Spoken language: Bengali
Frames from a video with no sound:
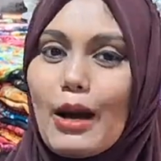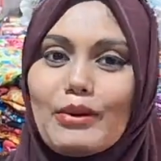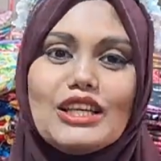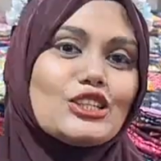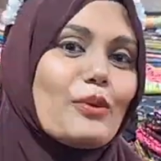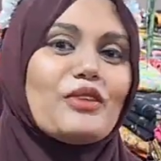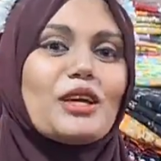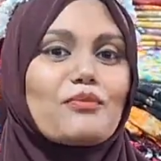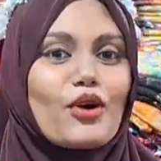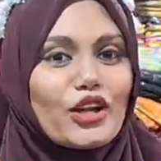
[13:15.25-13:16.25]
আমাদের সব
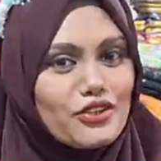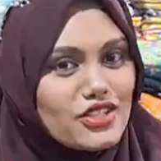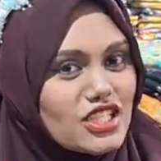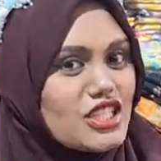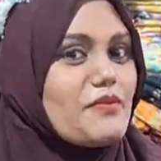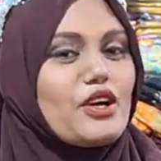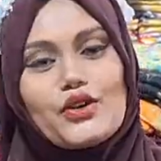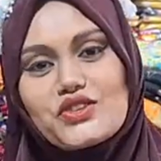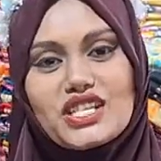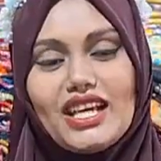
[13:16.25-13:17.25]
থেকে প্রোডাক্ট নেওয়ার সিস্টেমটা
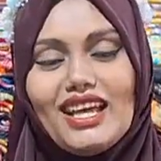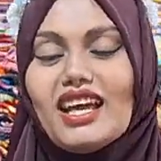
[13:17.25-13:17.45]
হচ্ছে